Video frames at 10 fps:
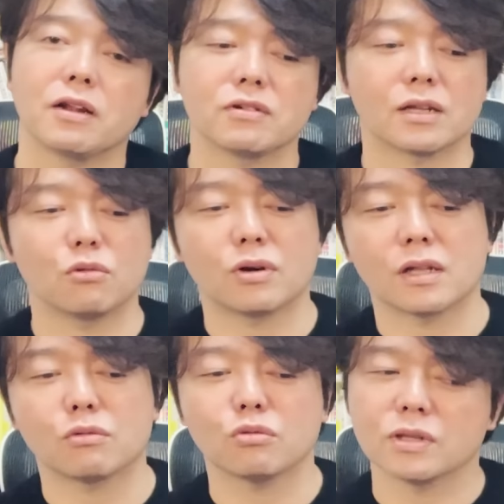れるかどう
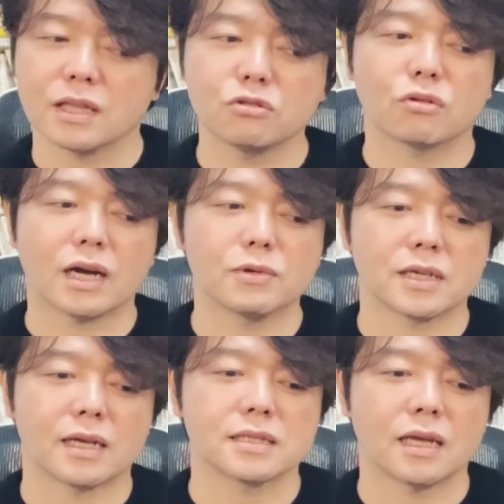かってことを言ってるのかもし
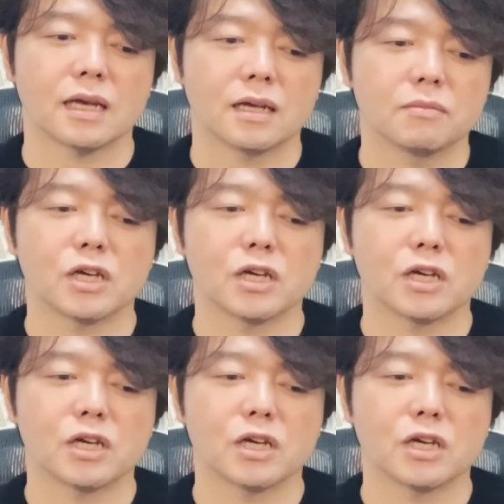れないですね。